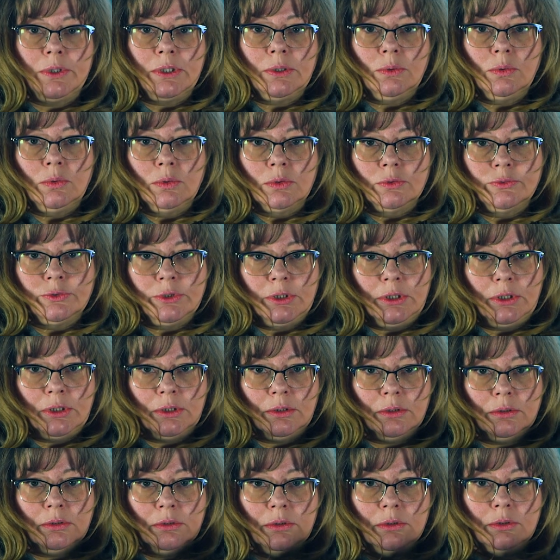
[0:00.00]
парковки
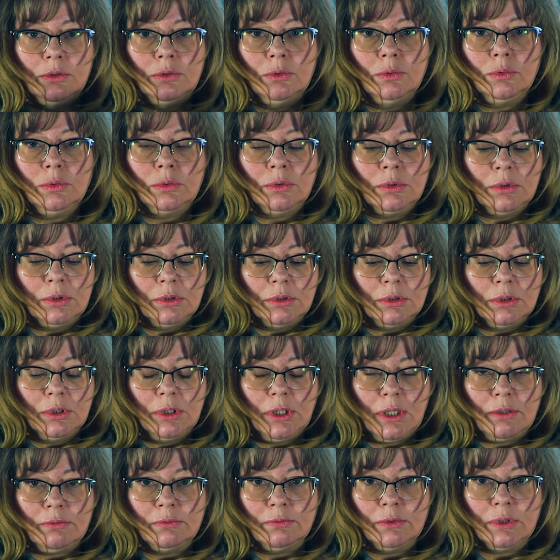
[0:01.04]
до
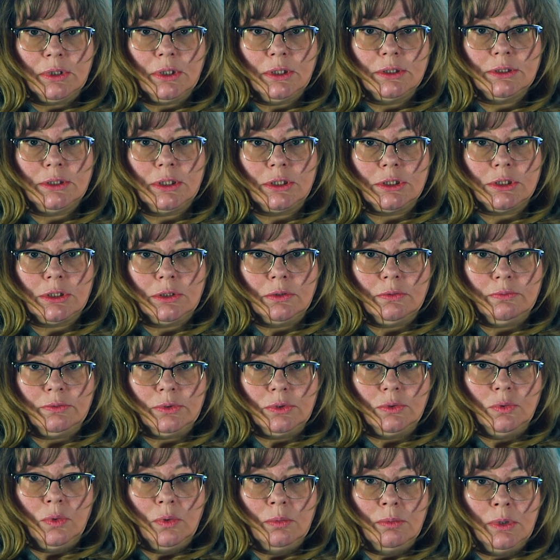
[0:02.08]
главного крыльца жилого
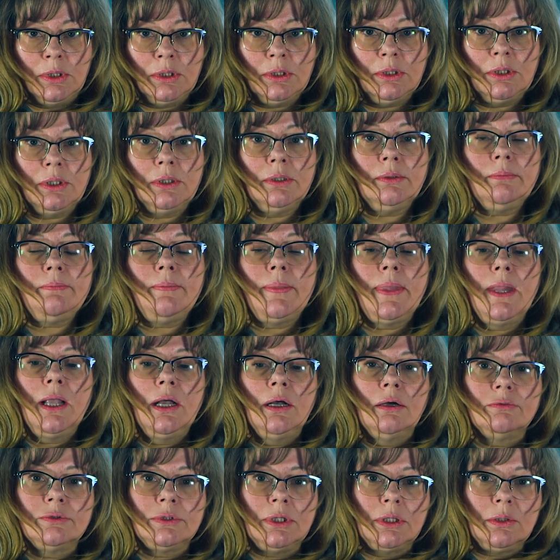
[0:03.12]
дома, да.
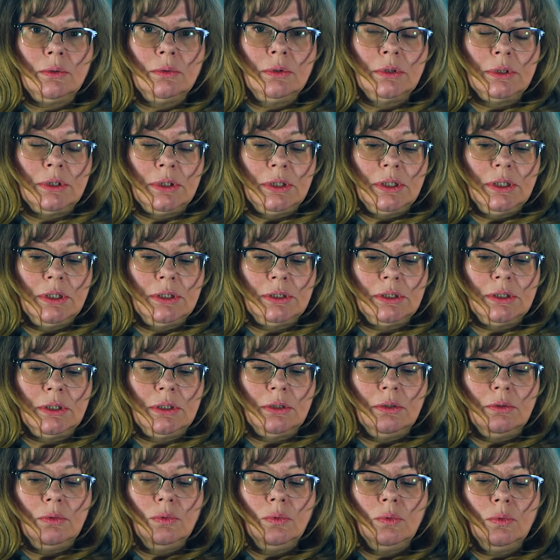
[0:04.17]
Второе –
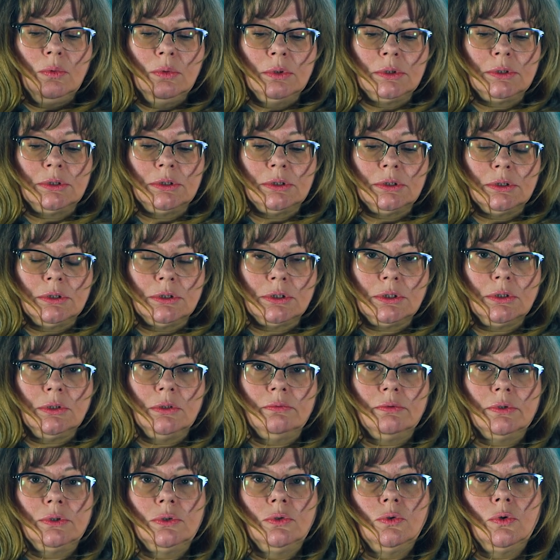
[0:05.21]
это от
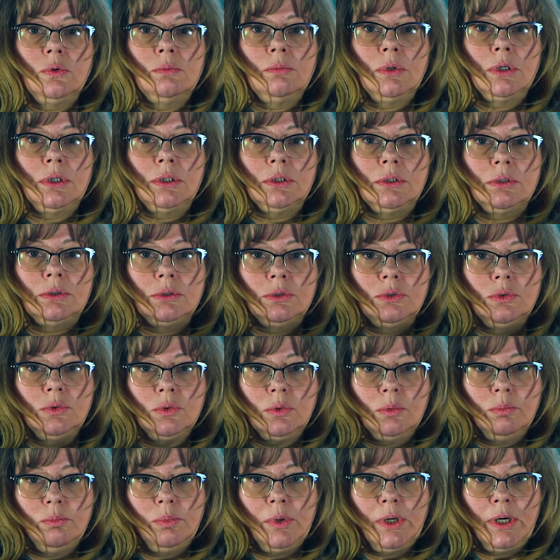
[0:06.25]
жилого дома
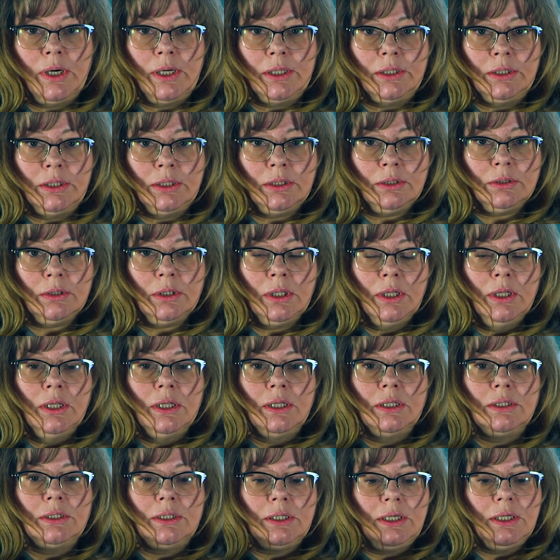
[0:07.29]
до бани.
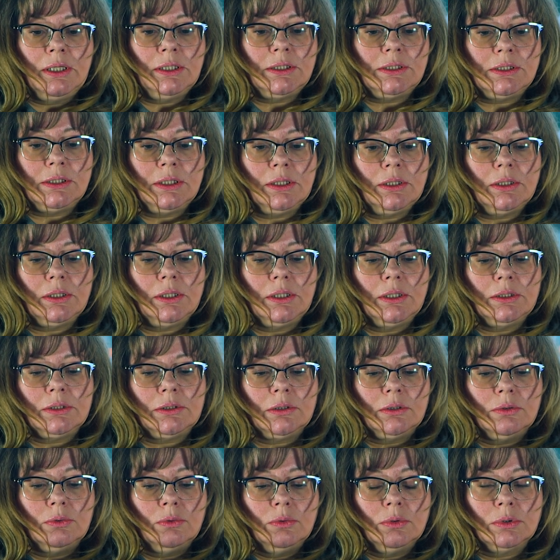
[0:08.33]
И третье –
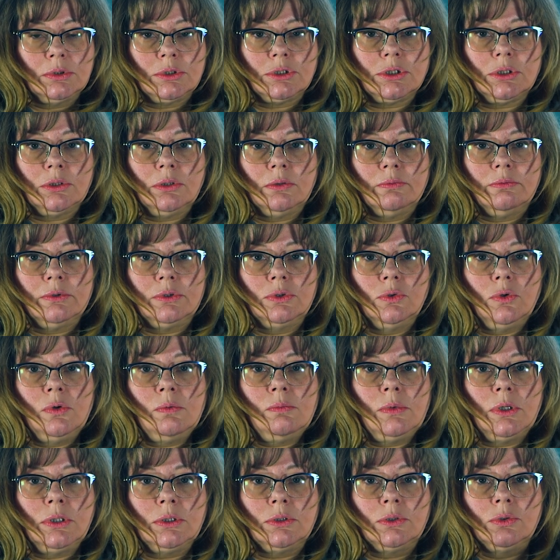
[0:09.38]
это от жилого
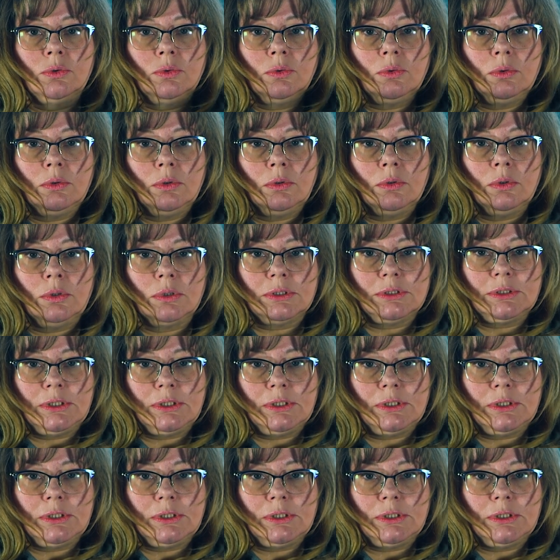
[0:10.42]
дома до